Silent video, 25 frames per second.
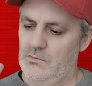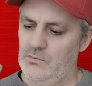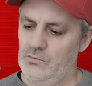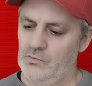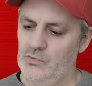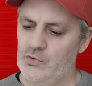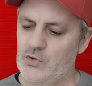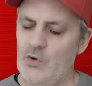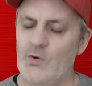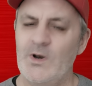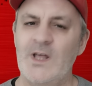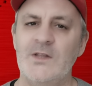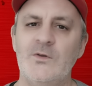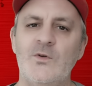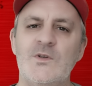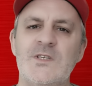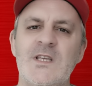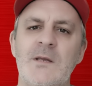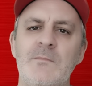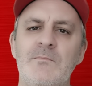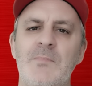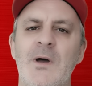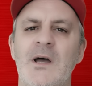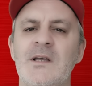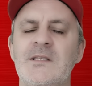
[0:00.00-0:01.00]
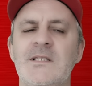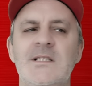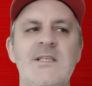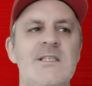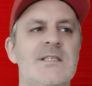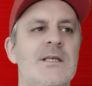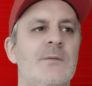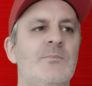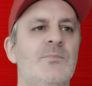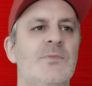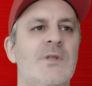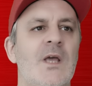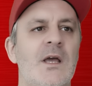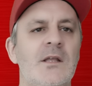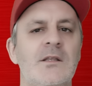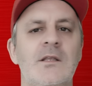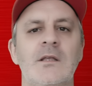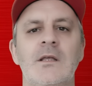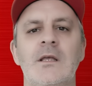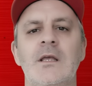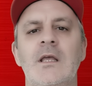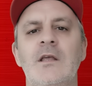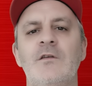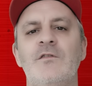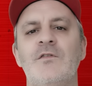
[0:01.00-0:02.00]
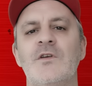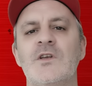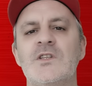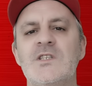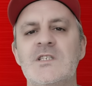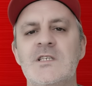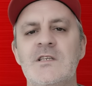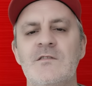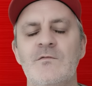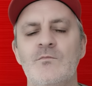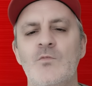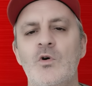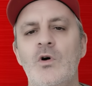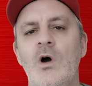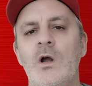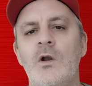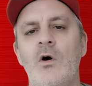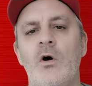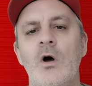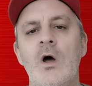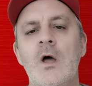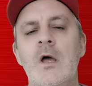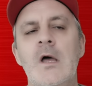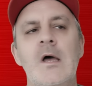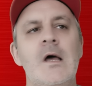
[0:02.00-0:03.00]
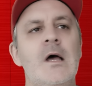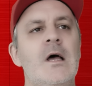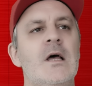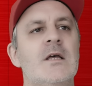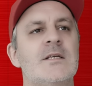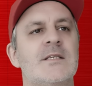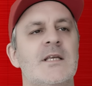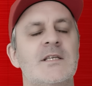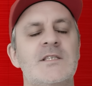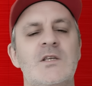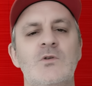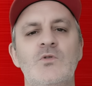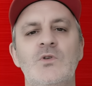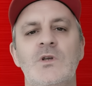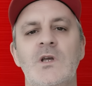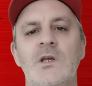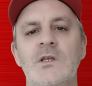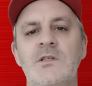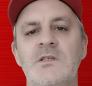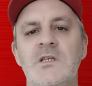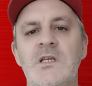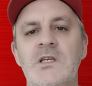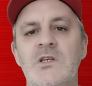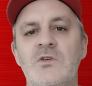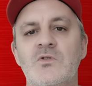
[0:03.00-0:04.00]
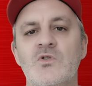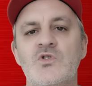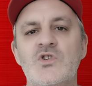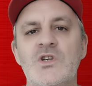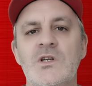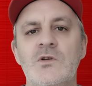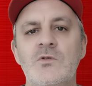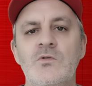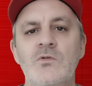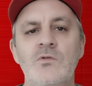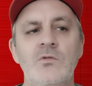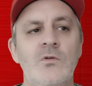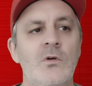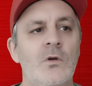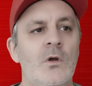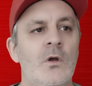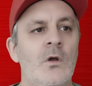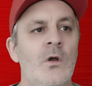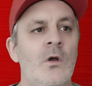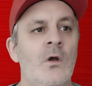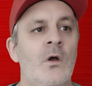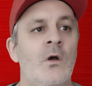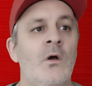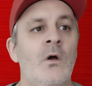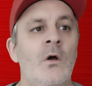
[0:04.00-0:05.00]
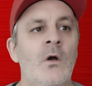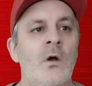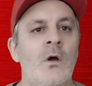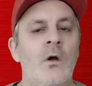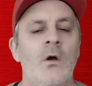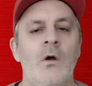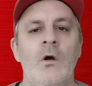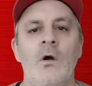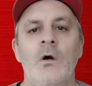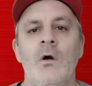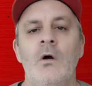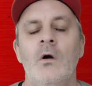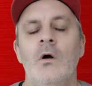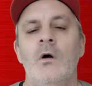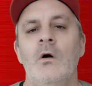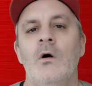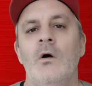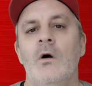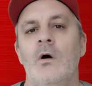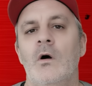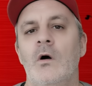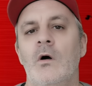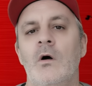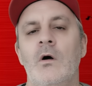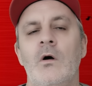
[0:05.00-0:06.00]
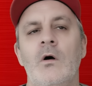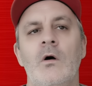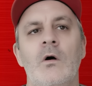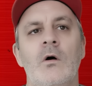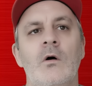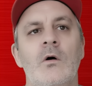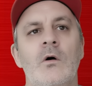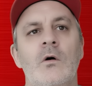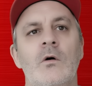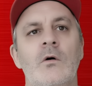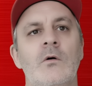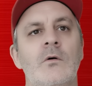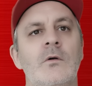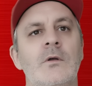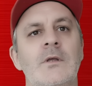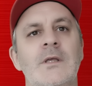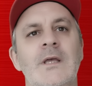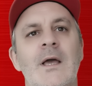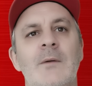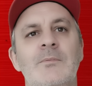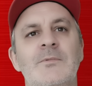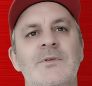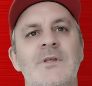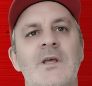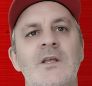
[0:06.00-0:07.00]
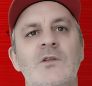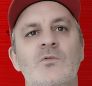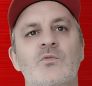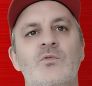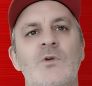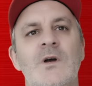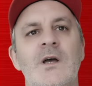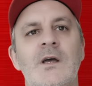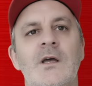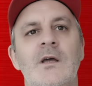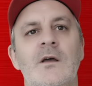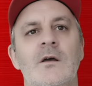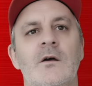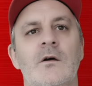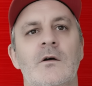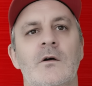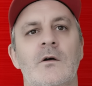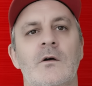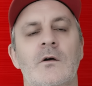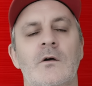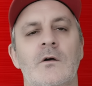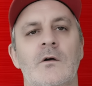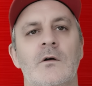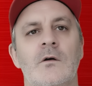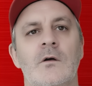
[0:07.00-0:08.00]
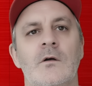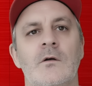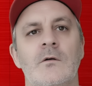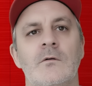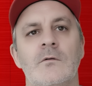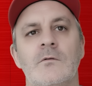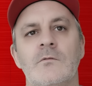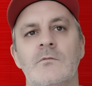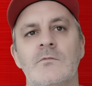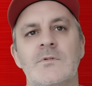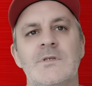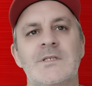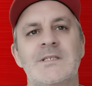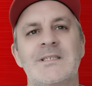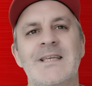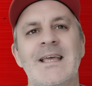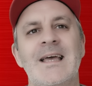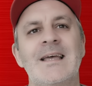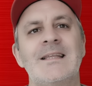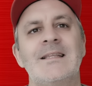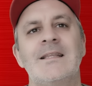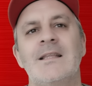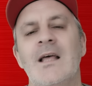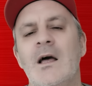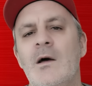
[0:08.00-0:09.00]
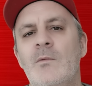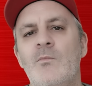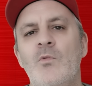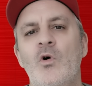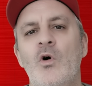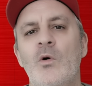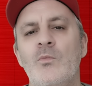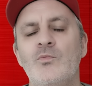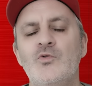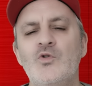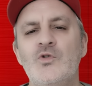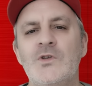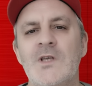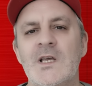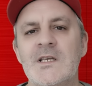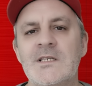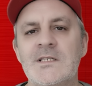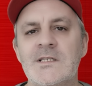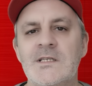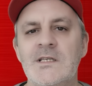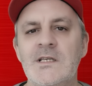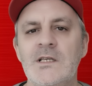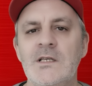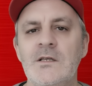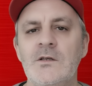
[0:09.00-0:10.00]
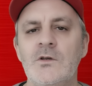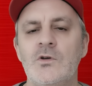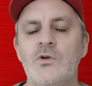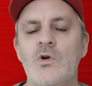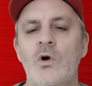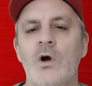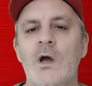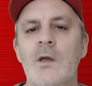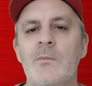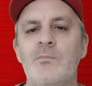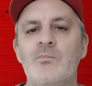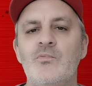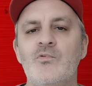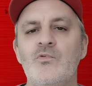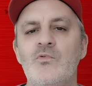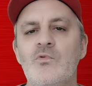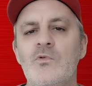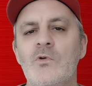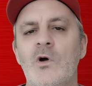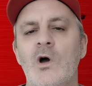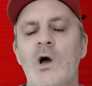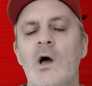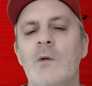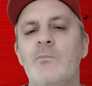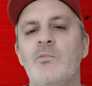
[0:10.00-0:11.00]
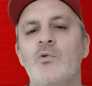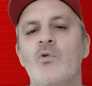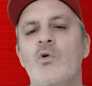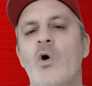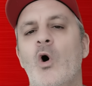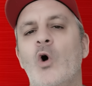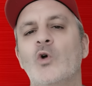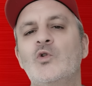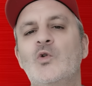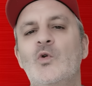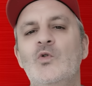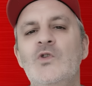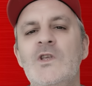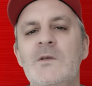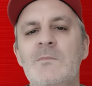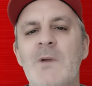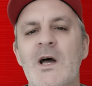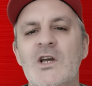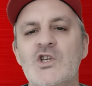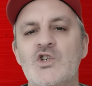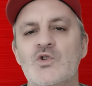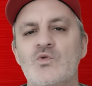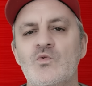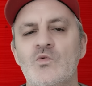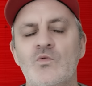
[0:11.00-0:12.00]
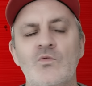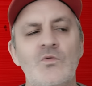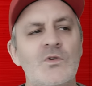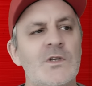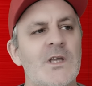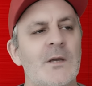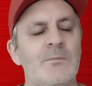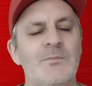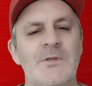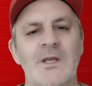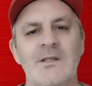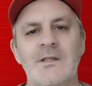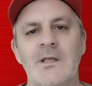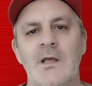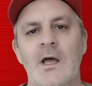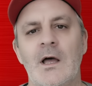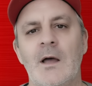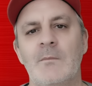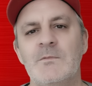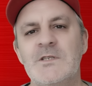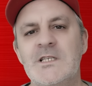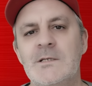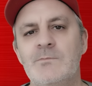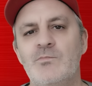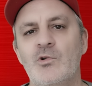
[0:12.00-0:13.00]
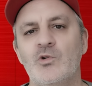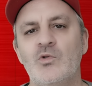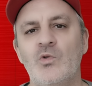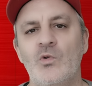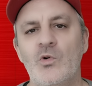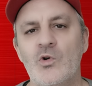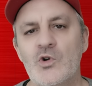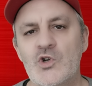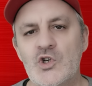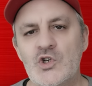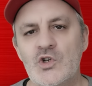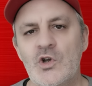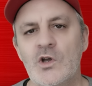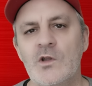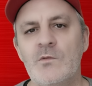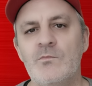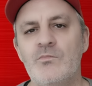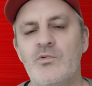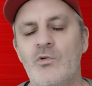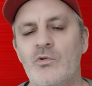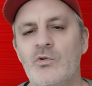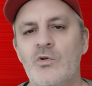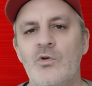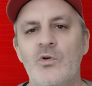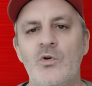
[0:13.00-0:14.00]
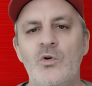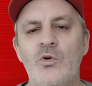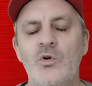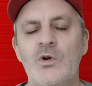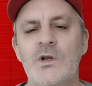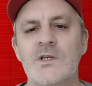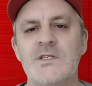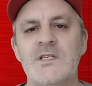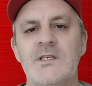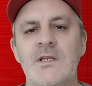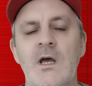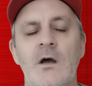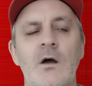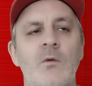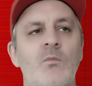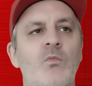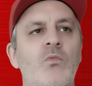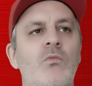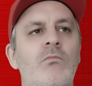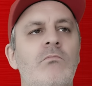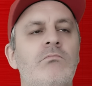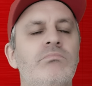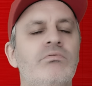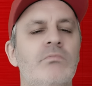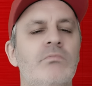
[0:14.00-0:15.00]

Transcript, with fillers: dans la deuxième partie, c'est peut-être, effectivement, alors, ça, c'est une critique que j'ai lue. Euh, il y a peut-être ouais euh, certains membres du casting qui auraient pu un hein, peu Anthony Bajon qui est peut-être un petit peu trop jeune pour le rôle etc bon